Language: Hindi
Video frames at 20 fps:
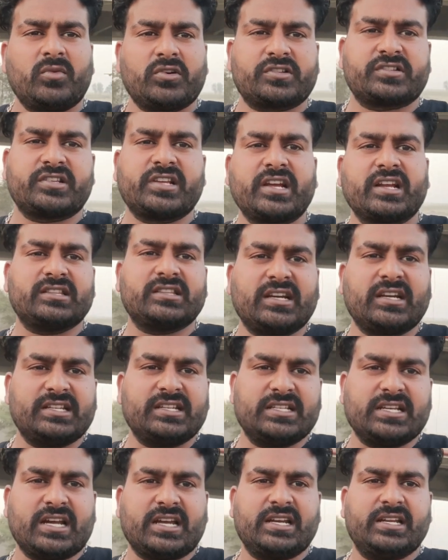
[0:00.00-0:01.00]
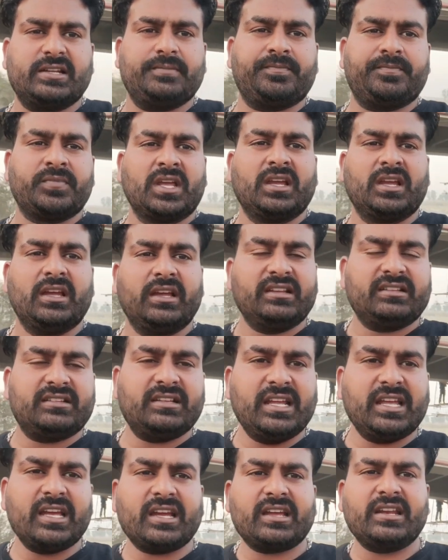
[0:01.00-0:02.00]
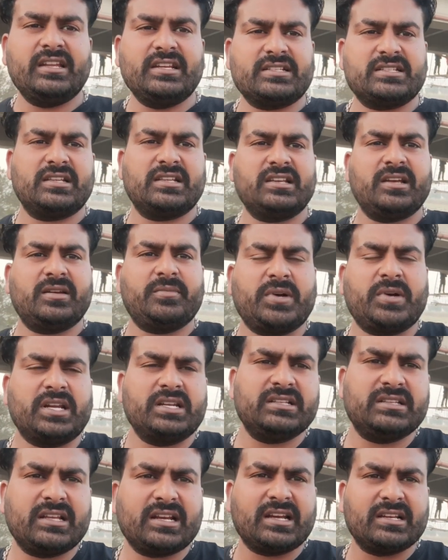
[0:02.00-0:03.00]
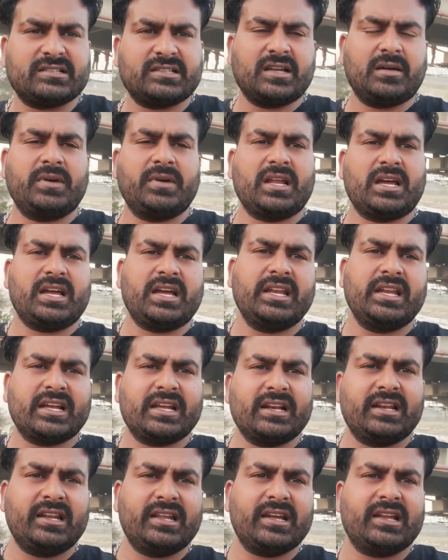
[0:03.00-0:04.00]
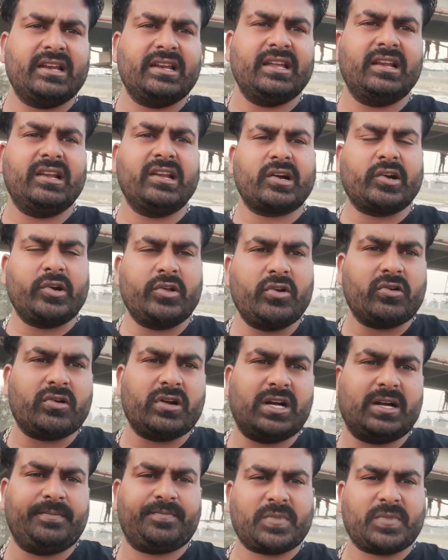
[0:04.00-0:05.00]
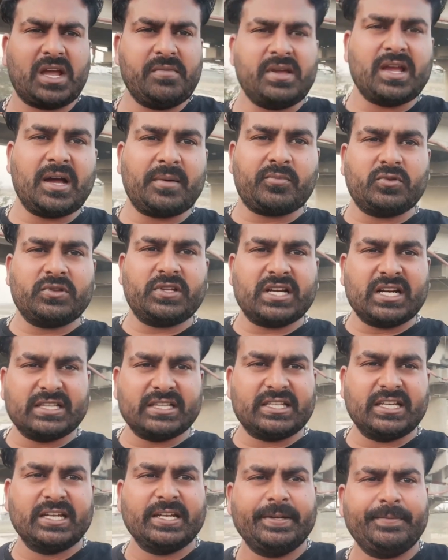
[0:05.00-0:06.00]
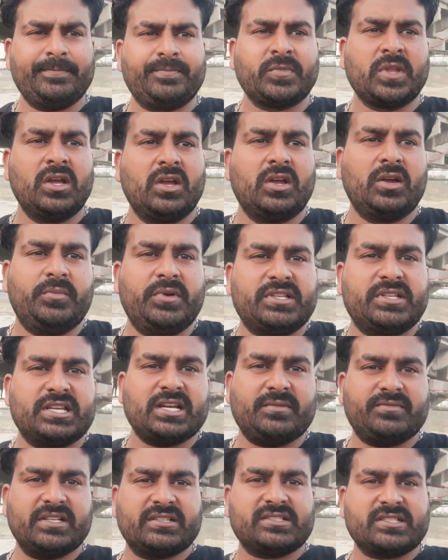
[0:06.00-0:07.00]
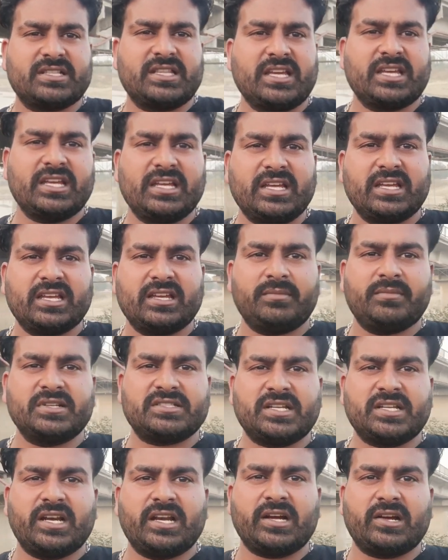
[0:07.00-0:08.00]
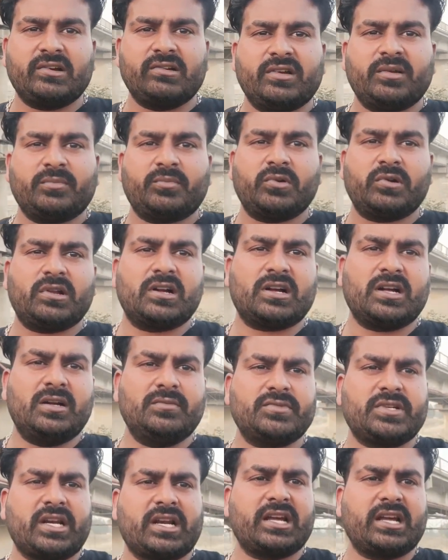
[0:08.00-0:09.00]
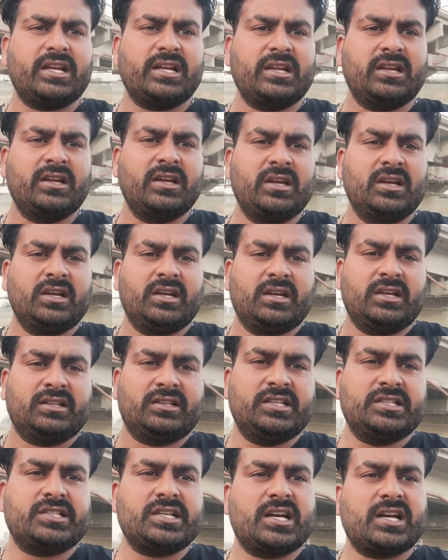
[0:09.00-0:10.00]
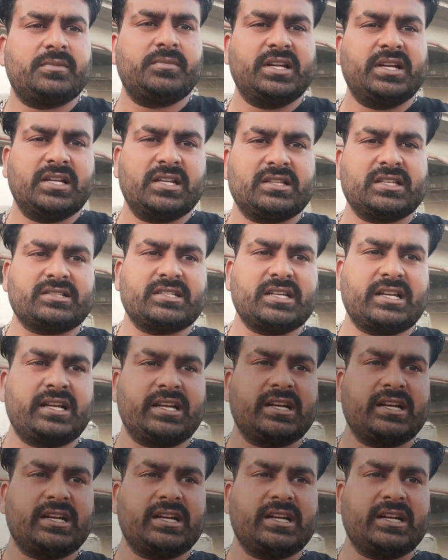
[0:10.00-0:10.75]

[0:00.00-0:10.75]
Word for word: रहा मोटरसाइकिल तक नहीं जा रही इसलिए एक नीचे से पानी से रास्ता बनाया है निकलने के लिए लकड़ियों का अभी आपको दिखाते हैं पीछे आप देख सकते हैं ये मिस्त्री लगे हुए हैं पुल का काम चल रहा है तीन चार महीने तक